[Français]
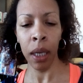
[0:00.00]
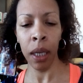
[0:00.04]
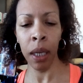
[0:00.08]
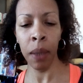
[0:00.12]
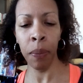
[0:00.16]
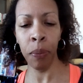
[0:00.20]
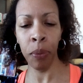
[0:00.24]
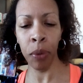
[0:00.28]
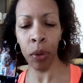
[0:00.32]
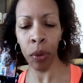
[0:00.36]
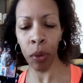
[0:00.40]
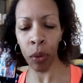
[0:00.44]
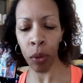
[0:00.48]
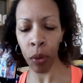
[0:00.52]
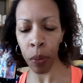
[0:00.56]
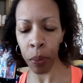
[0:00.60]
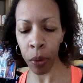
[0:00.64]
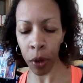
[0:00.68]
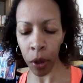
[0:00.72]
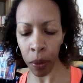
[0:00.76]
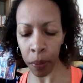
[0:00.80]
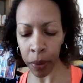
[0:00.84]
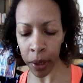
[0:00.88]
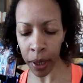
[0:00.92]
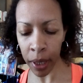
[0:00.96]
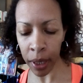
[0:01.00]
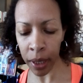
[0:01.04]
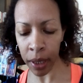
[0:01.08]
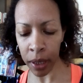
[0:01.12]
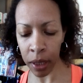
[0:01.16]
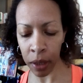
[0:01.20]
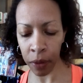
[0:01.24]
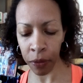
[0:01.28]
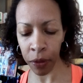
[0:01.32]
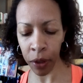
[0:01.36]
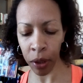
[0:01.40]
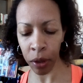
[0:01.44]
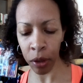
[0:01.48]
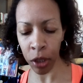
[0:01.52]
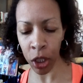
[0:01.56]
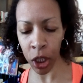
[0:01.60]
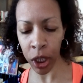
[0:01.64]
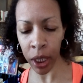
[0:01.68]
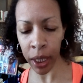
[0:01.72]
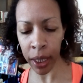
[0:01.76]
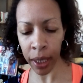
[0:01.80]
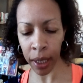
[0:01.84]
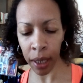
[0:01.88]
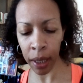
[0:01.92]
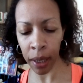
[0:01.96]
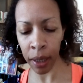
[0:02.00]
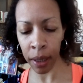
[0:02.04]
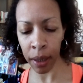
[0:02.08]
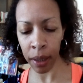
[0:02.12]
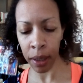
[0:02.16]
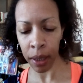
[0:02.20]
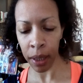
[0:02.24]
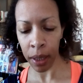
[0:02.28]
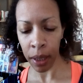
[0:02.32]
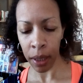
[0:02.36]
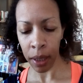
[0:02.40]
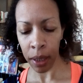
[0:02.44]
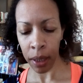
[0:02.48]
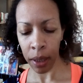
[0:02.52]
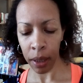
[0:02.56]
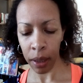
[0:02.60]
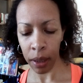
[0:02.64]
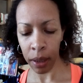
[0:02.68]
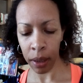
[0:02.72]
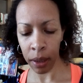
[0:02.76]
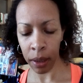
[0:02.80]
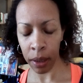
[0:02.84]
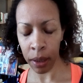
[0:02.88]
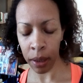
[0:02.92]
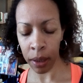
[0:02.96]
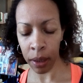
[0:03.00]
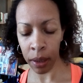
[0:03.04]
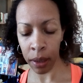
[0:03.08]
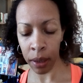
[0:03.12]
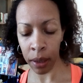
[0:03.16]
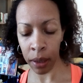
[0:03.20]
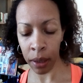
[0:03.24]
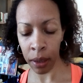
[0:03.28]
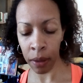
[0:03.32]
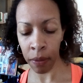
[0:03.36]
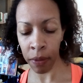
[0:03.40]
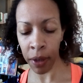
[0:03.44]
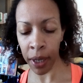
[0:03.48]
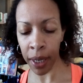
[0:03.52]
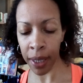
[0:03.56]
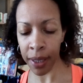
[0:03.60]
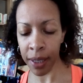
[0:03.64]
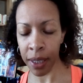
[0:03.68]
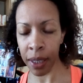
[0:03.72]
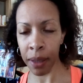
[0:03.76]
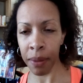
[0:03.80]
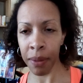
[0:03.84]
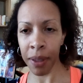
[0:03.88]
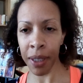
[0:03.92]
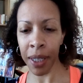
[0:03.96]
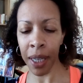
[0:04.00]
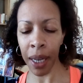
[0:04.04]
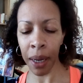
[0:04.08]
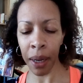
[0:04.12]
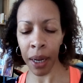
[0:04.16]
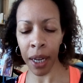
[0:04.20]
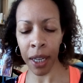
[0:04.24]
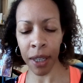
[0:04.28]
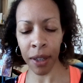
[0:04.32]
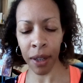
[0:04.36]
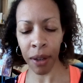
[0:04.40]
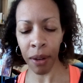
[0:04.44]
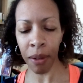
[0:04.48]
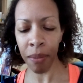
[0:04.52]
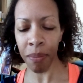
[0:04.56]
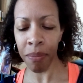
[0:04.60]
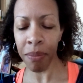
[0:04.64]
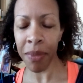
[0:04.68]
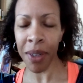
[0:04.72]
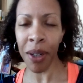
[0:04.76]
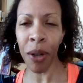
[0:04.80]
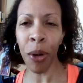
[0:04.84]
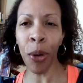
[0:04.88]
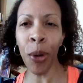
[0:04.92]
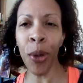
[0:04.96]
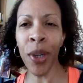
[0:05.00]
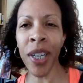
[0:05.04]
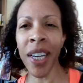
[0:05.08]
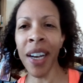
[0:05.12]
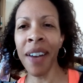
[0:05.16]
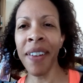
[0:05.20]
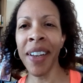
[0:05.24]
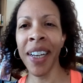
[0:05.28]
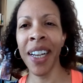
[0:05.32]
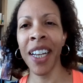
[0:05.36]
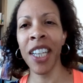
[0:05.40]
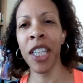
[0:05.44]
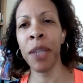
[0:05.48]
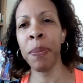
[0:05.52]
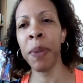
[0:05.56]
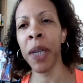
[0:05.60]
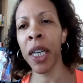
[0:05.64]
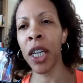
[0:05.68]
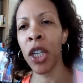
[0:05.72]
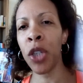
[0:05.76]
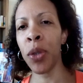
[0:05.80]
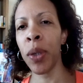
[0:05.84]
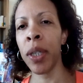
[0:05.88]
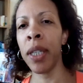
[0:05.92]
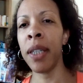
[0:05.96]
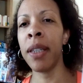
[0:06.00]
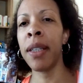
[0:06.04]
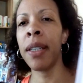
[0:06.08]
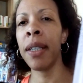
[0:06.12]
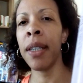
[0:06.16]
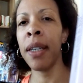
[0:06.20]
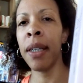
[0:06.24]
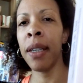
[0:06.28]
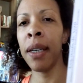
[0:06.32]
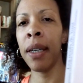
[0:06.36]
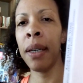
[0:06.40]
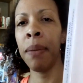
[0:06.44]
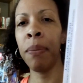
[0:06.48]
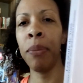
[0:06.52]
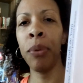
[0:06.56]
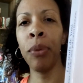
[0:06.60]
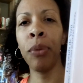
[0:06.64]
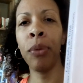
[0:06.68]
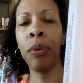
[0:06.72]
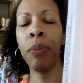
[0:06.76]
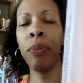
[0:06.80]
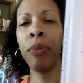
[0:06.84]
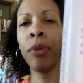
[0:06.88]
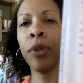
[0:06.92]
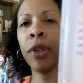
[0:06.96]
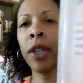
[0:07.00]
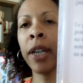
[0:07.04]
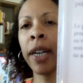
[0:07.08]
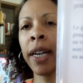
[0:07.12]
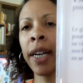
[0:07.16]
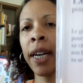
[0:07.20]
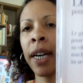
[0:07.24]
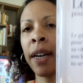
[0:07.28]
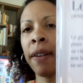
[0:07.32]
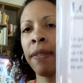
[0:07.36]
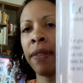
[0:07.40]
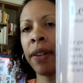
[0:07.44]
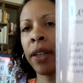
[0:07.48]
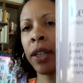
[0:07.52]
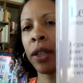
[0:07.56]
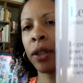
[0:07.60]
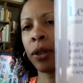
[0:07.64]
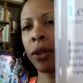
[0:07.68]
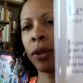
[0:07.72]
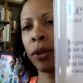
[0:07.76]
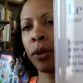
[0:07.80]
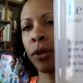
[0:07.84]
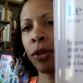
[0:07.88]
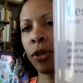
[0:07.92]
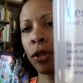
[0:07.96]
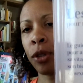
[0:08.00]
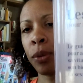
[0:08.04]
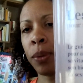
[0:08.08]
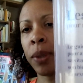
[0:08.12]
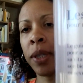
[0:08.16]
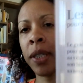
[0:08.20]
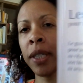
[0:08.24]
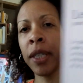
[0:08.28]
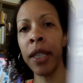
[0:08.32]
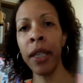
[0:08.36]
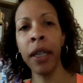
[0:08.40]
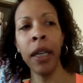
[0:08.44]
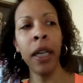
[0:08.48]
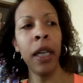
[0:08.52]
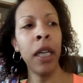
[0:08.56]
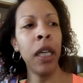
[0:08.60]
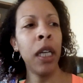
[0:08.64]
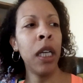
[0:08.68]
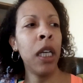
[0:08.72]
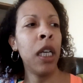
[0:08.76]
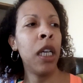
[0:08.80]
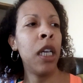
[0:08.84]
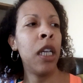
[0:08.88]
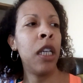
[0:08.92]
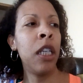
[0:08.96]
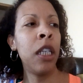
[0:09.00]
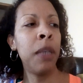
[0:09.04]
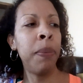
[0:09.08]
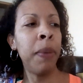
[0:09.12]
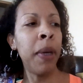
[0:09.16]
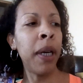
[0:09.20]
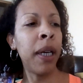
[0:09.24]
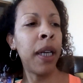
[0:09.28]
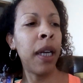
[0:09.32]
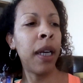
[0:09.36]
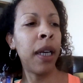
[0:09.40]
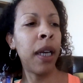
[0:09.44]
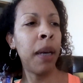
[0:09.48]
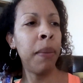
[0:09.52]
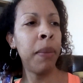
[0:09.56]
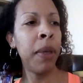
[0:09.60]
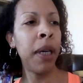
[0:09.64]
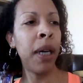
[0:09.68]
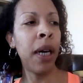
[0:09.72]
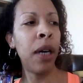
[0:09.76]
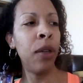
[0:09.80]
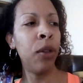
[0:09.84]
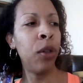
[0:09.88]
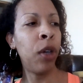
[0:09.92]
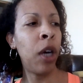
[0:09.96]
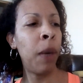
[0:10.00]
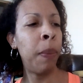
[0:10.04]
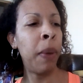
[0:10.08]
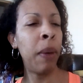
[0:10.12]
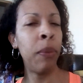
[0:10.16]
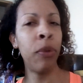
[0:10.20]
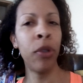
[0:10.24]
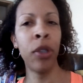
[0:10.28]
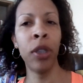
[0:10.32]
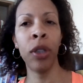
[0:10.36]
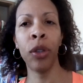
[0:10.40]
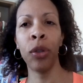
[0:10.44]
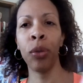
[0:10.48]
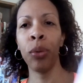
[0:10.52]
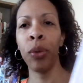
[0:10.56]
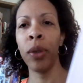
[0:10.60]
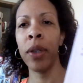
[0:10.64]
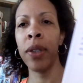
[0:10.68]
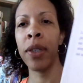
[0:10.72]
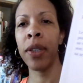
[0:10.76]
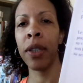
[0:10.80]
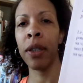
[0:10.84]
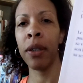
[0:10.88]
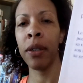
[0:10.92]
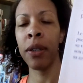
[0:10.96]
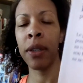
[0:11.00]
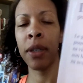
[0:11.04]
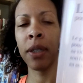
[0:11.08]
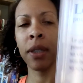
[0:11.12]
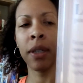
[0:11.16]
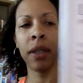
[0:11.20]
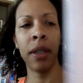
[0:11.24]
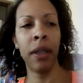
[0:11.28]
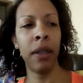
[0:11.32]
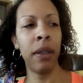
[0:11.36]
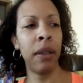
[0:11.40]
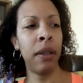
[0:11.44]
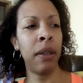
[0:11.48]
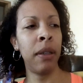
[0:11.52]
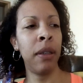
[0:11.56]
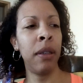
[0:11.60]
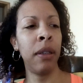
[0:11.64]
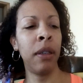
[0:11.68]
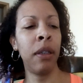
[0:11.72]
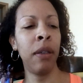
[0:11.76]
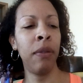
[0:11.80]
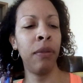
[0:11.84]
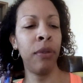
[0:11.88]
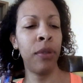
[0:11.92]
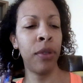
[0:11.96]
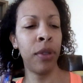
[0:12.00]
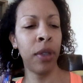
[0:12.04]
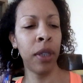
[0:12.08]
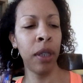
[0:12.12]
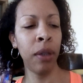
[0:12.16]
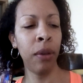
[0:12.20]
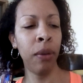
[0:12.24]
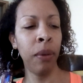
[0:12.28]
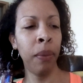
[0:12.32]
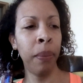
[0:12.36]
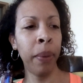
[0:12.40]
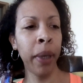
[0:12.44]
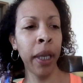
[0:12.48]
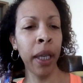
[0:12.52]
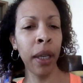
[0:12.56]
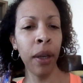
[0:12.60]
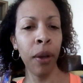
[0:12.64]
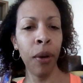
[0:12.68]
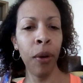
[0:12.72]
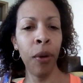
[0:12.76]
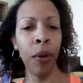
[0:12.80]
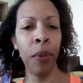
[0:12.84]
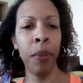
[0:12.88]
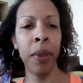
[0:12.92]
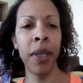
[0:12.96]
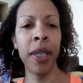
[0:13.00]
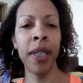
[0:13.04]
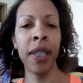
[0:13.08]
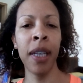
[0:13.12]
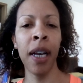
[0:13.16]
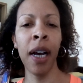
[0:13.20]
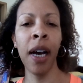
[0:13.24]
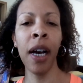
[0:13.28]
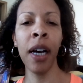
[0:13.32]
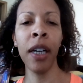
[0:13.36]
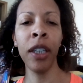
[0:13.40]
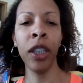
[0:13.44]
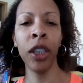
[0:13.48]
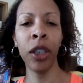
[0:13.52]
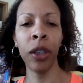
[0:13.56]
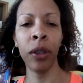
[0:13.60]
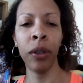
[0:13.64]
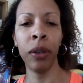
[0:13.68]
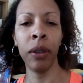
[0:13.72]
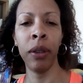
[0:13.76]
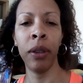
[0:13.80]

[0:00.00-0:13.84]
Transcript: Et puis, on comprend bien les différents chakras. voilà, il y a le lien avec la spiritualité est beaucoup plus clair avec celui-ci. J'espère que la caméra n'aura pas bougé dans tous les sens et que vous aurez compris le message.